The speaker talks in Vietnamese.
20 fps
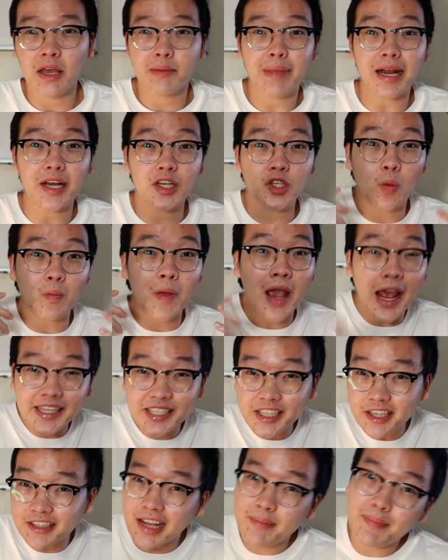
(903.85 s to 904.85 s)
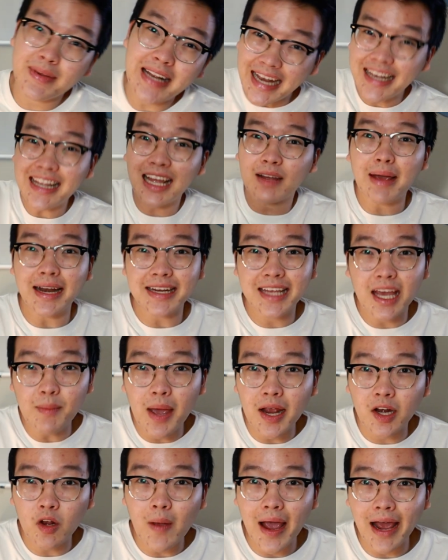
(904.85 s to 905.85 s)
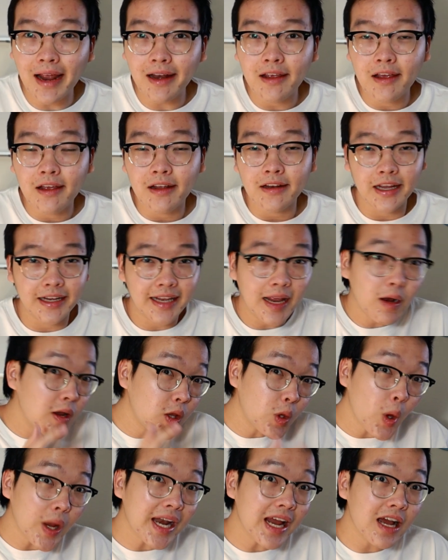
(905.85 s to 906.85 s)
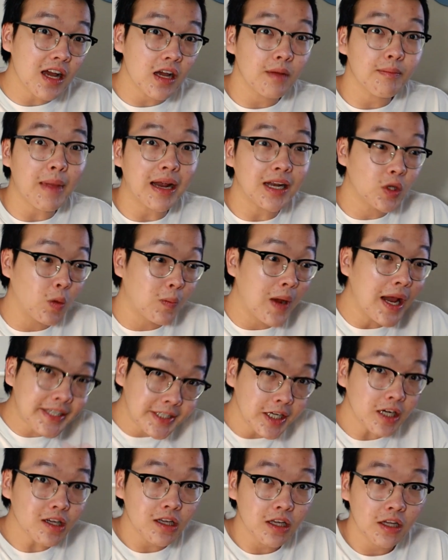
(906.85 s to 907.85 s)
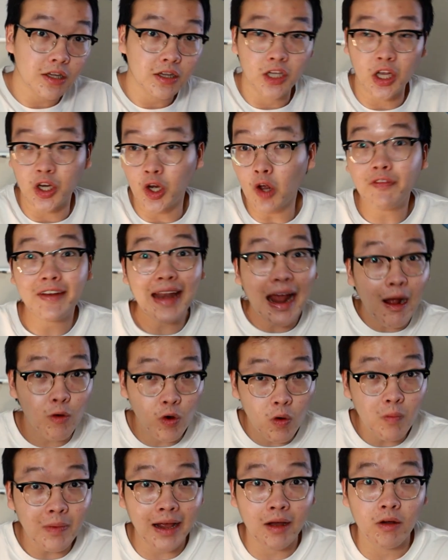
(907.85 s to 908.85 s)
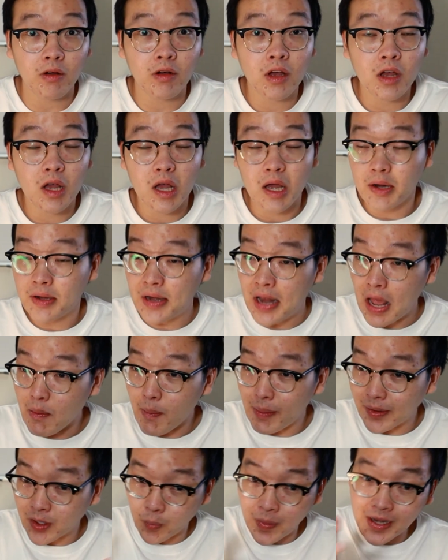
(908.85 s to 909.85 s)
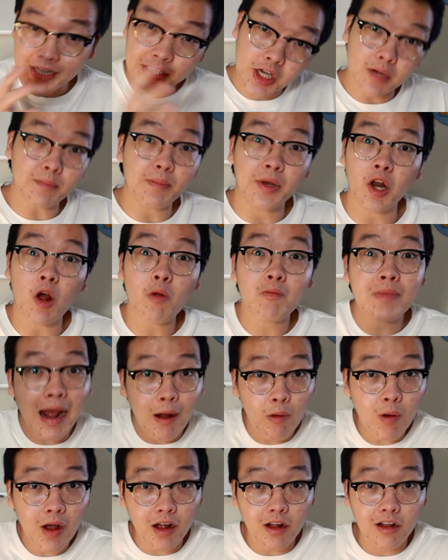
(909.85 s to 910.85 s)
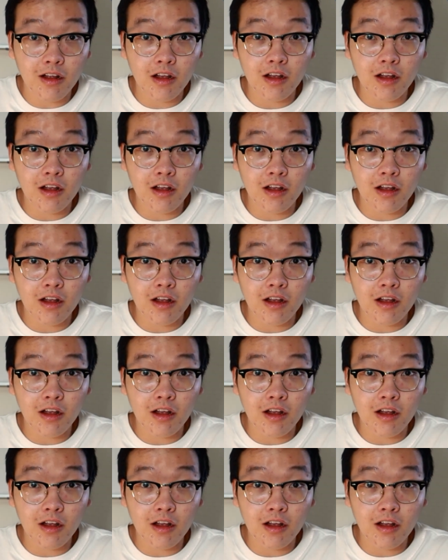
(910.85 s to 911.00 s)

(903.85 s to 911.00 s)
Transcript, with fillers: bạn dùng hết sức để đánh chặt cái bên của bạn thì theo lý thuyết á bạn dùng hết sức thì nó phải đau đúng không nào nếu bạn dùng hết sức mà nó không đau á